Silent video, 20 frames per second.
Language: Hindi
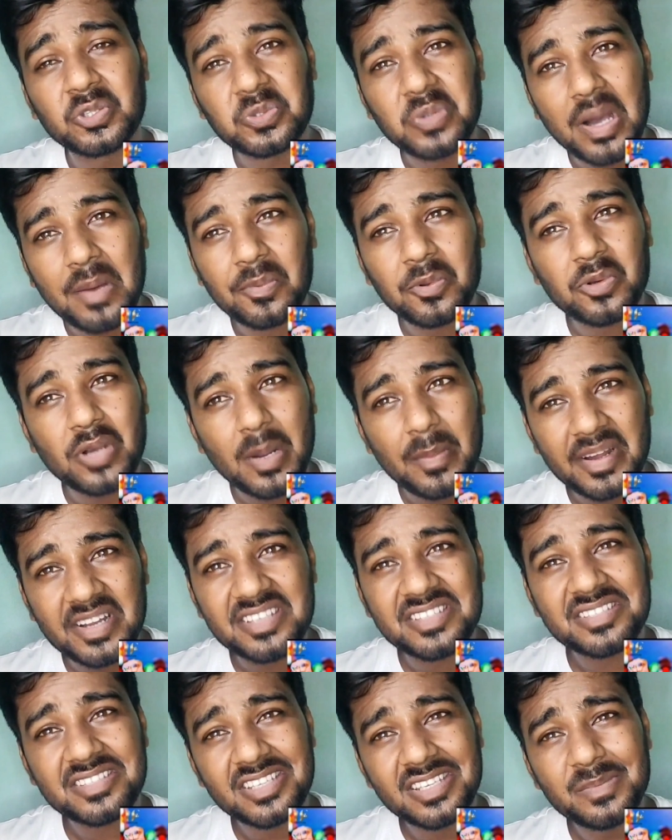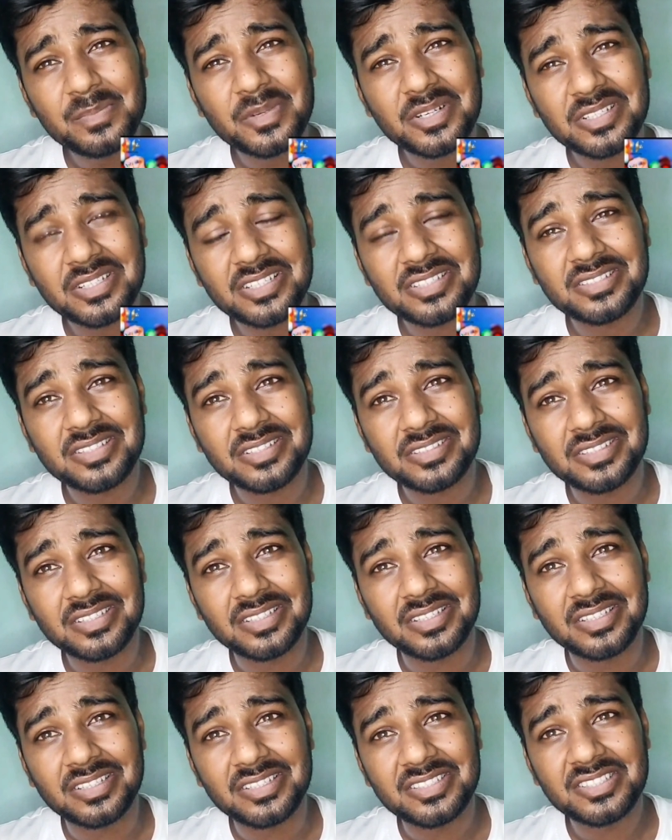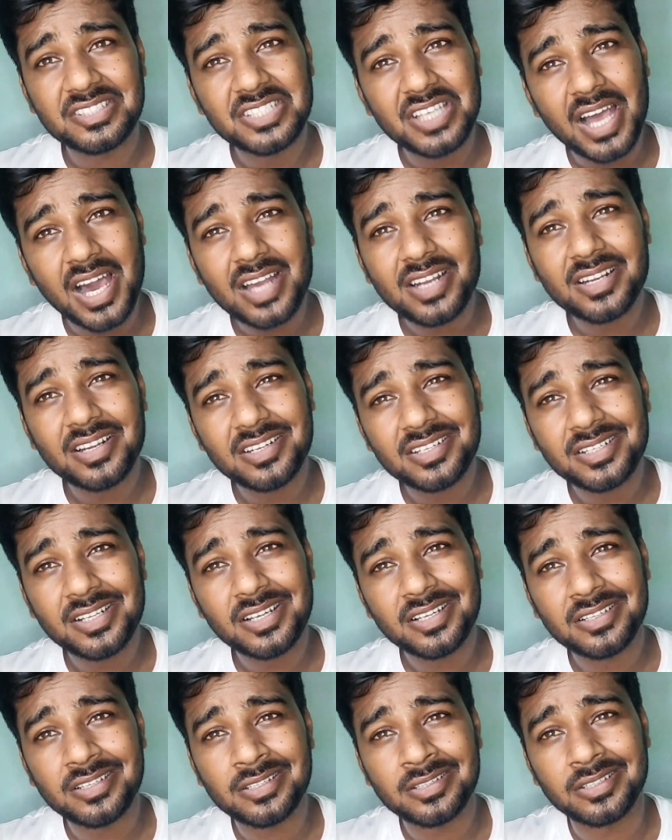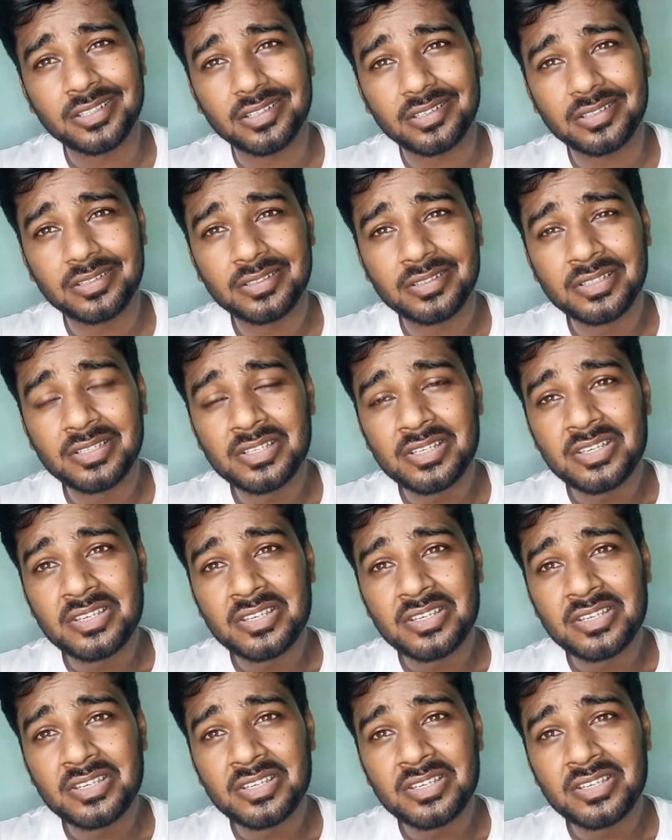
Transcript: तो आप लोग हमारे स्क्रीन पर देख सकते हैं चार घंटा के अंदर